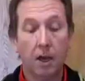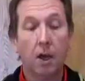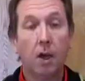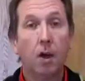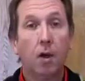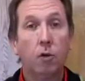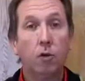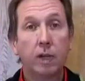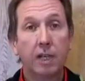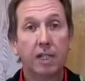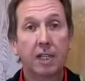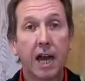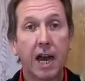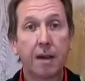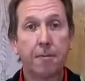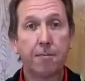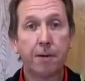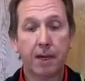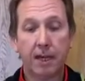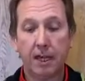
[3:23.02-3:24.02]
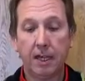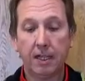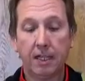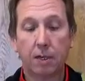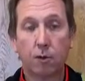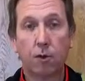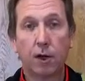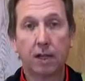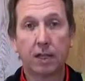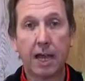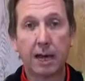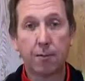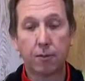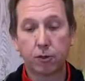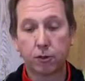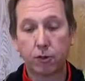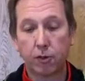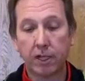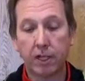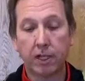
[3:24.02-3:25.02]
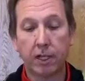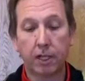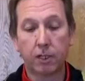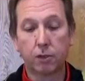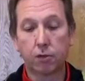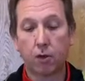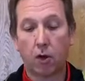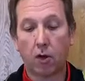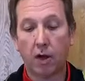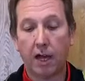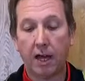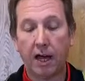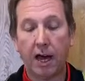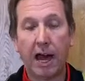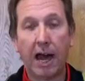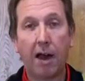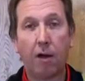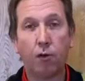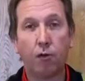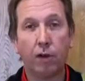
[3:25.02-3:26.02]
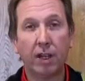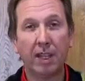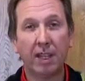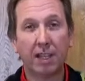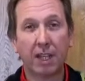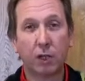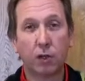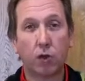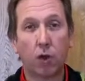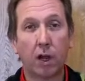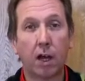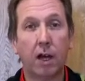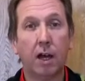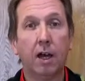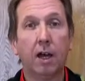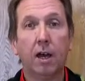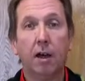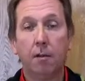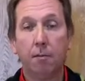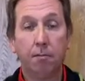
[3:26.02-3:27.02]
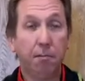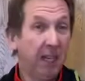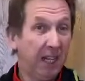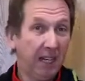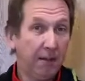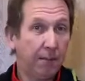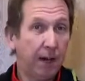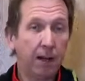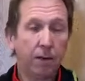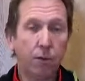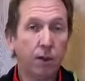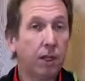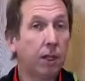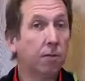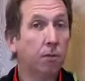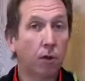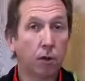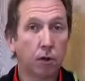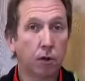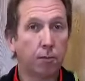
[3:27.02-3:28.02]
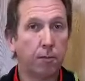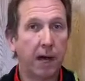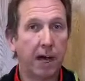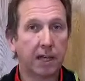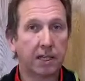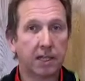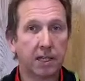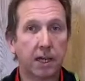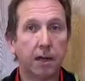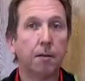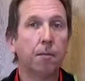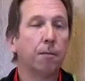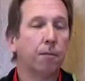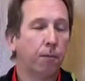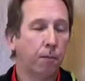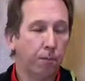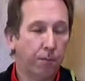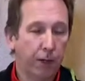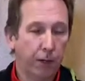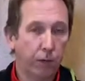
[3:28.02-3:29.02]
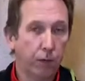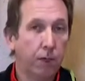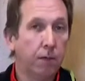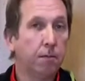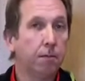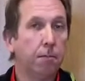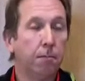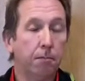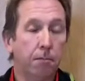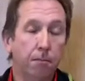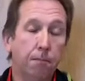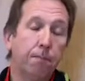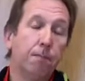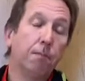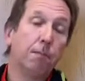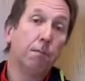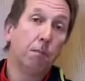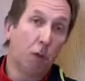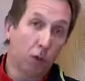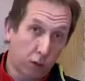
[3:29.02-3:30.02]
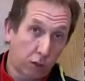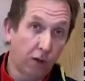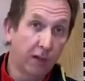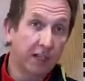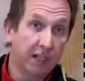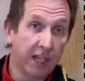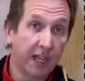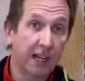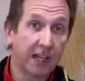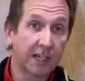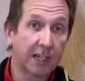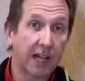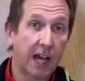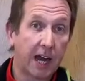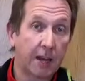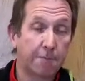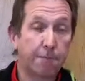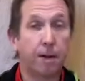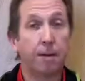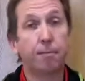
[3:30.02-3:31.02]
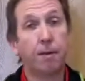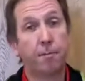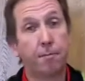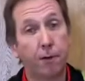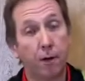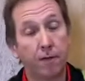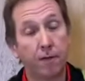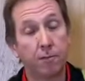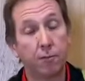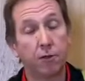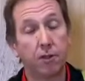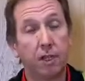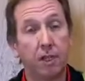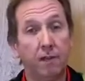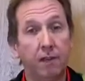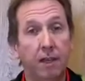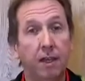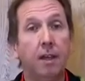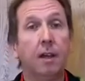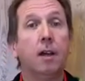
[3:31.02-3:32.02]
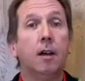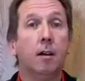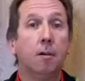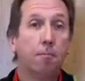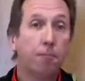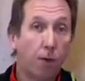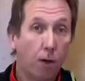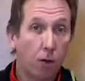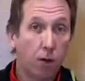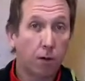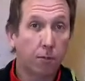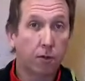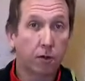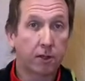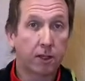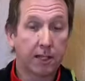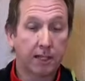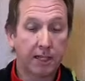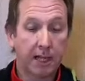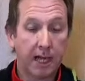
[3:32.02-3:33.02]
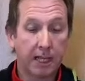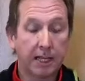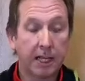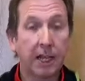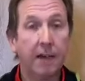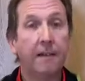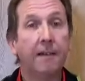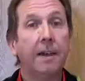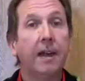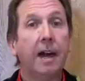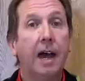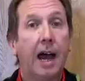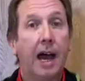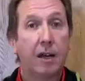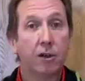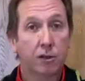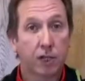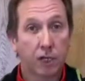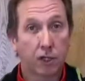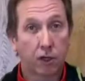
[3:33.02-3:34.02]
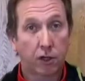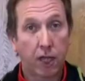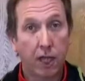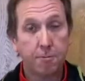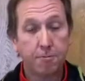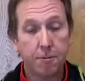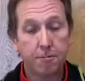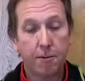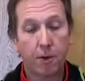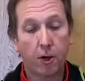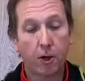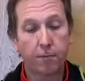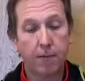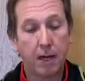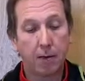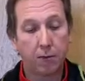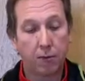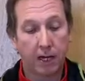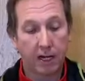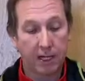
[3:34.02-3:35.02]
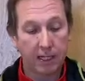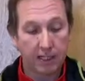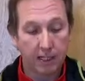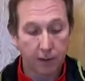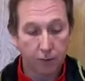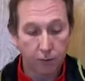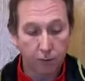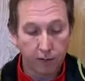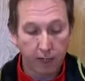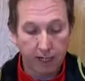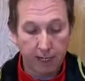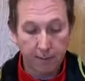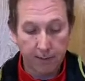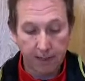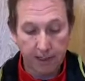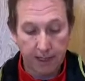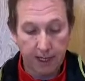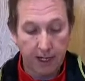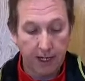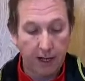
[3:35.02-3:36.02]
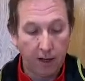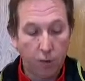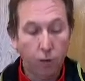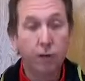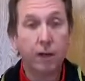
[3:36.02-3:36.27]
una scarpa che se guardiamo sull'intersuola ha una intersuola minimal, quindi molto bassa, per cui molto leggera la scarpa ma per ovvi motivi poco ammortizzata, allo stesso tempo però abbiamo una calzatura che mantiene una